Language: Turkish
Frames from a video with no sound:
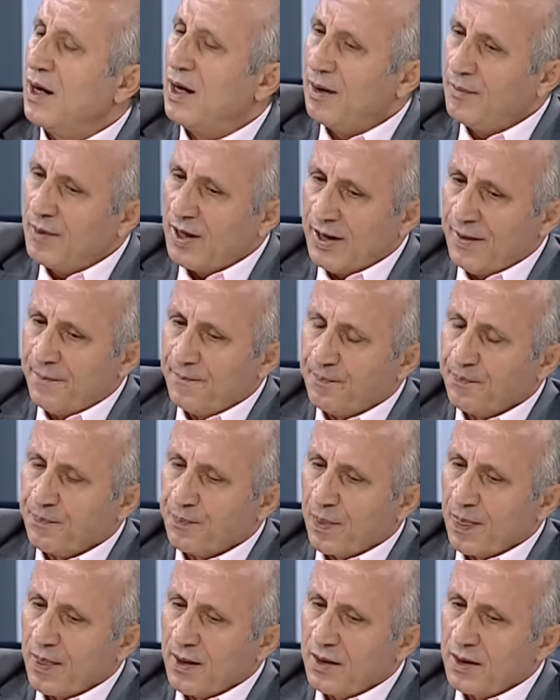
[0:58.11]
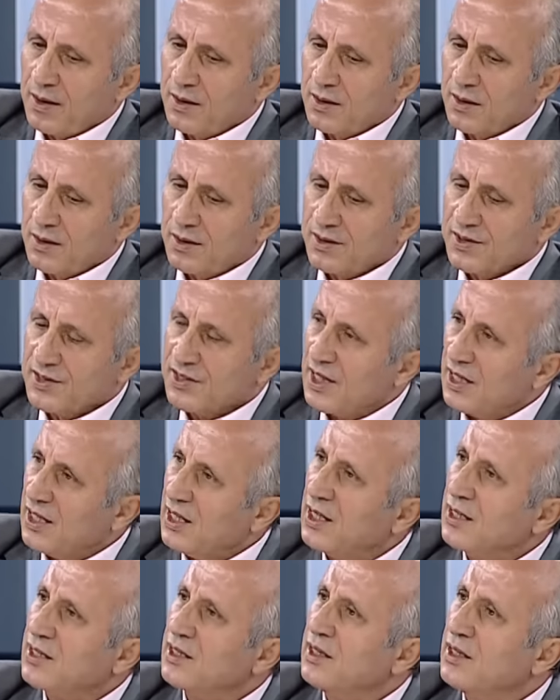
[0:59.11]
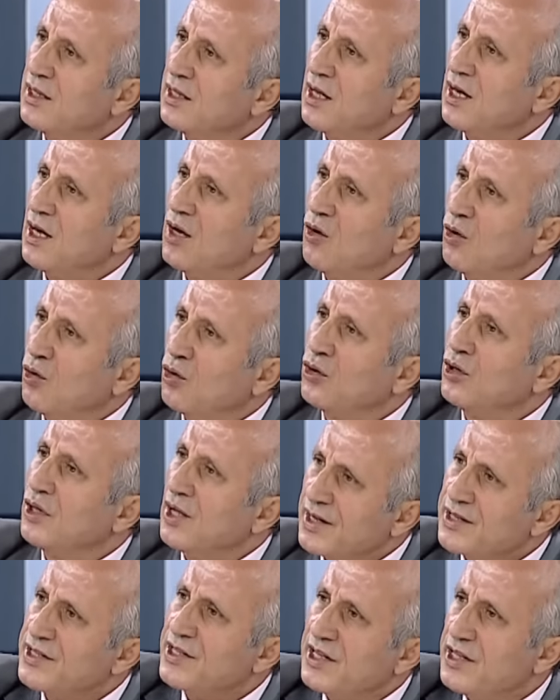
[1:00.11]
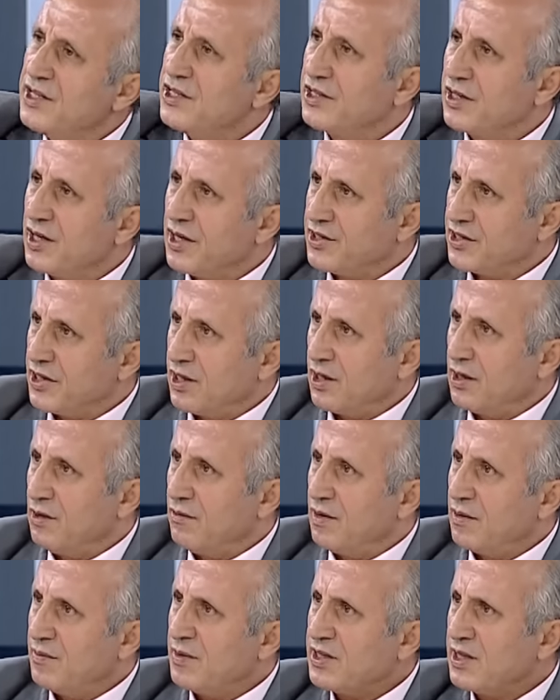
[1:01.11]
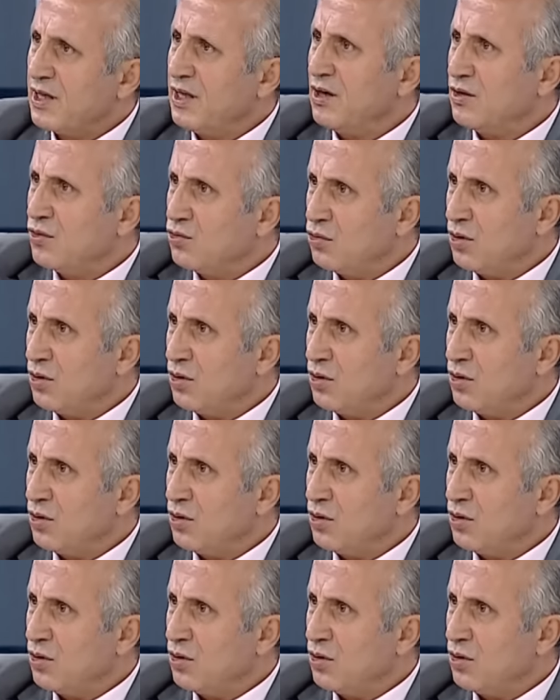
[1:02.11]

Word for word: Ama salatın daha onlarca icra şekli var. Mesela